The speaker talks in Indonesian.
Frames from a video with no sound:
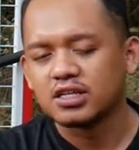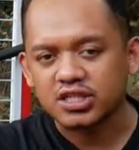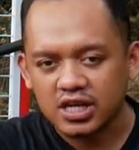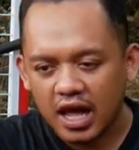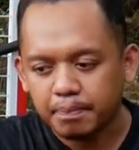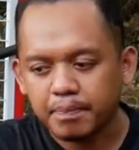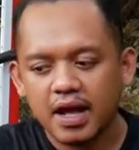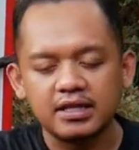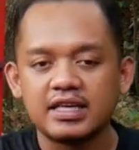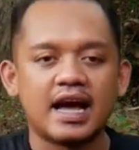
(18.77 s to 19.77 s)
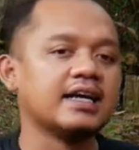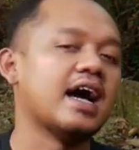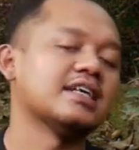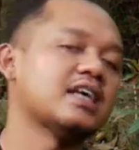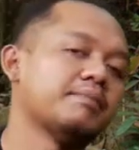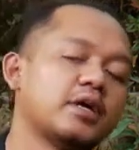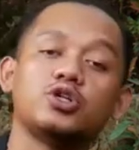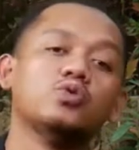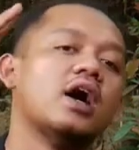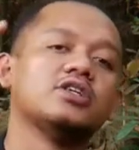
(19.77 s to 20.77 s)
Senapan yang nggak
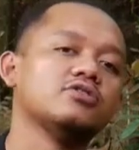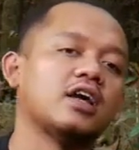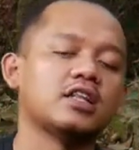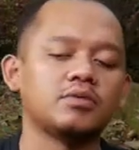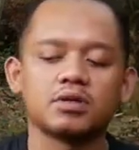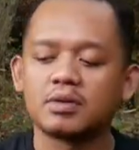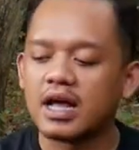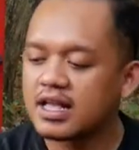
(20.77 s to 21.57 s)
sampai 2 juta teman-teman,